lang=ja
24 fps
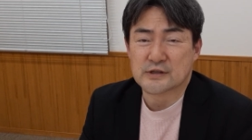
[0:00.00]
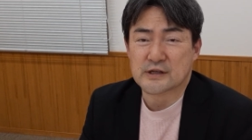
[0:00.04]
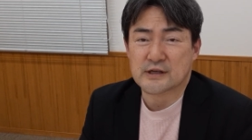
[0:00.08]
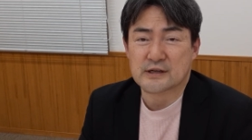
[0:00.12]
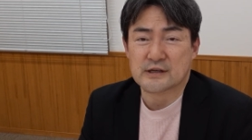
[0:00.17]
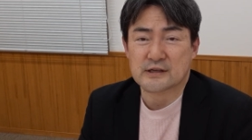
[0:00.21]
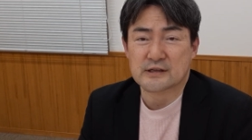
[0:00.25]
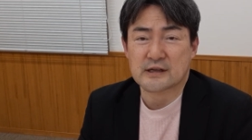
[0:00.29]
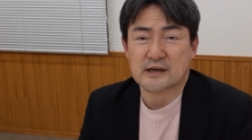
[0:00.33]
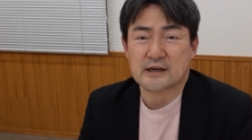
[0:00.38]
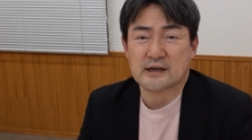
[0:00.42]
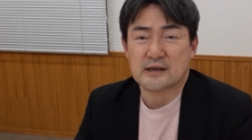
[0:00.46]
し上
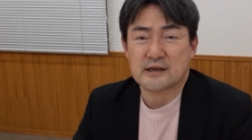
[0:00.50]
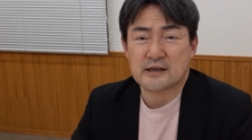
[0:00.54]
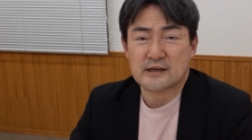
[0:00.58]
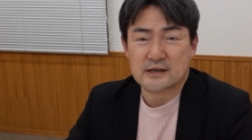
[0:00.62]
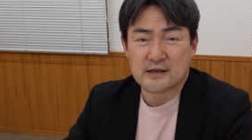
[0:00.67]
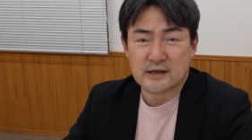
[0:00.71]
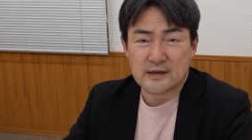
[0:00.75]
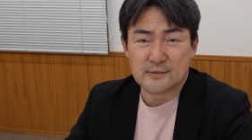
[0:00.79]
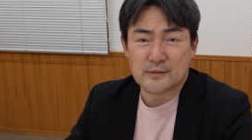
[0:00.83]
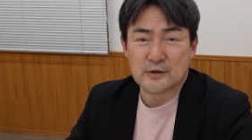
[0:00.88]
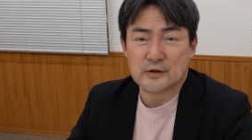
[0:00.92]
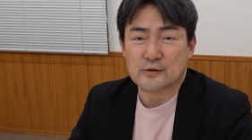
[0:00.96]
げた1
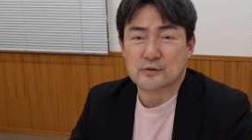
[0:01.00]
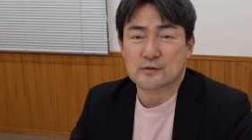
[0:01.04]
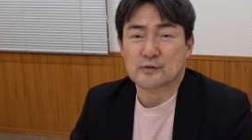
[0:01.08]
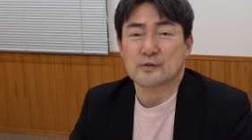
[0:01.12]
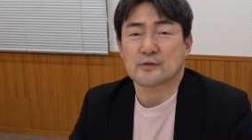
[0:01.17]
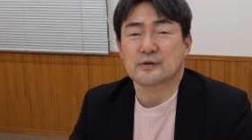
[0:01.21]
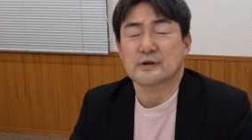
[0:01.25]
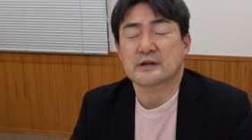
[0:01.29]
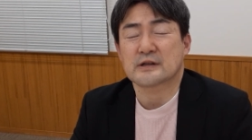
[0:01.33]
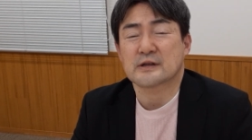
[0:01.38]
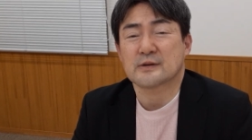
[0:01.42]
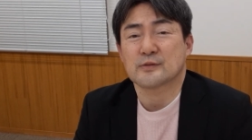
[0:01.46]
回目の
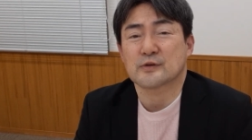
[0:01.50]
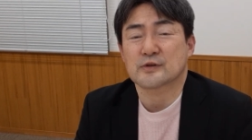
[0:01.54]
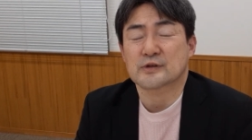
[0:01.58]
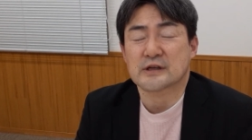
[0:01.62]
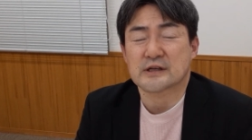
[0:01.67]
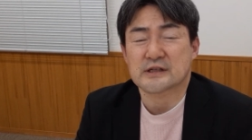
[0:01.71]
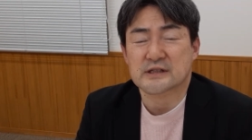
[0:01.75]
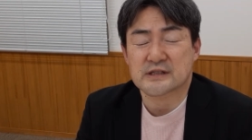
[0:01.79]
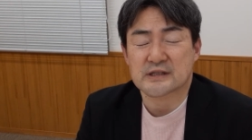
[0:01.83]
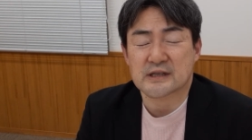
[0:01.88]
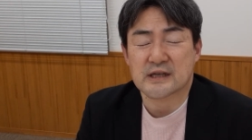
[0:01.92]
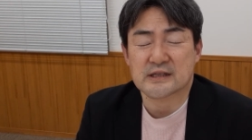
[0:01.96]
動画でも
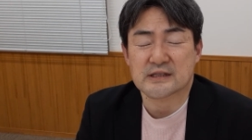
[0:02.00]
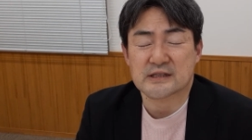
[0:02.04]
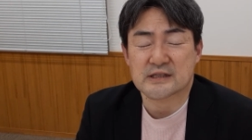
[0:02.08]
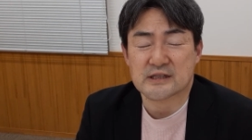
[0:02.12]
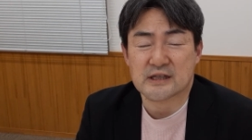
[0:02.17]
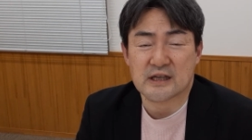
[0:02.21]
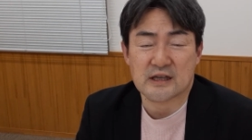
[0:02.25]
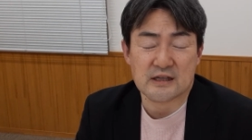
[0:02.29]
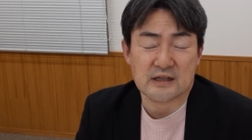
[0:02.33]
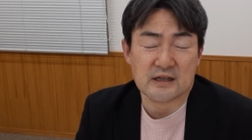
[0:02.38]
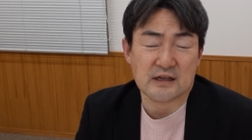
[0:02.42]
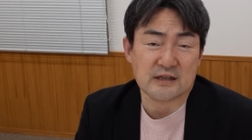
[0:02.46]
出させ
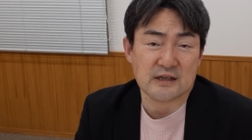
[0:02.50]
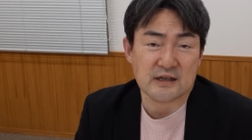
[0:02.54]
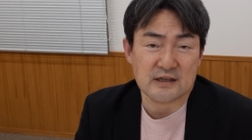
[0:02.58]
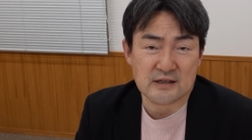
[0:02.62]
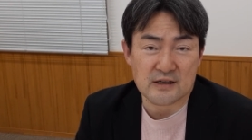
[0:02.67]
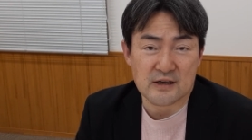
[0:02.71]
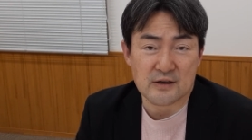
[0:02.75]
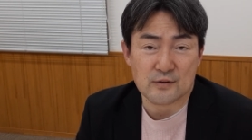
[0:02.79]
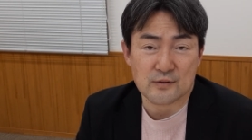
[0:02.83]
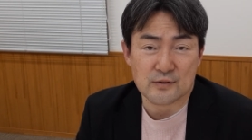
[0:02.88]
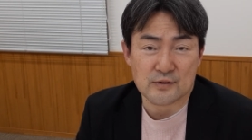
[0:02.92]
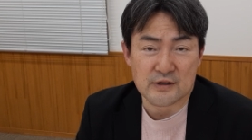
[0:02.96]
ていただい
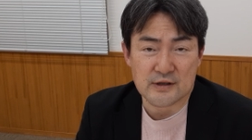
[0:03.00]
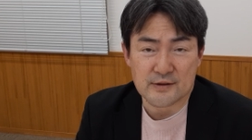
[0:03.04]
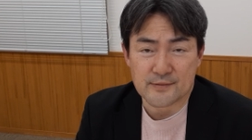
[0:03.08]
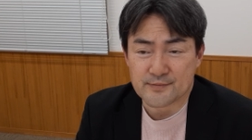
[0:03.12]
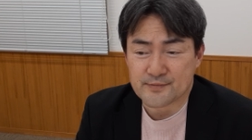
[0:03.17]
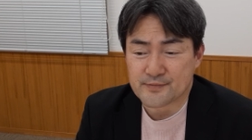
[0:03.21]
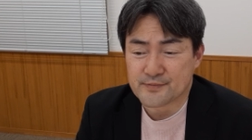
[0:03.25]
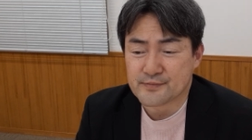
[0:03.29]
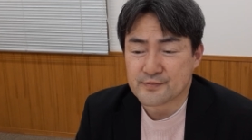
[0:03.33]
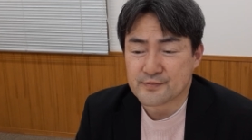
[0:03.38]
たように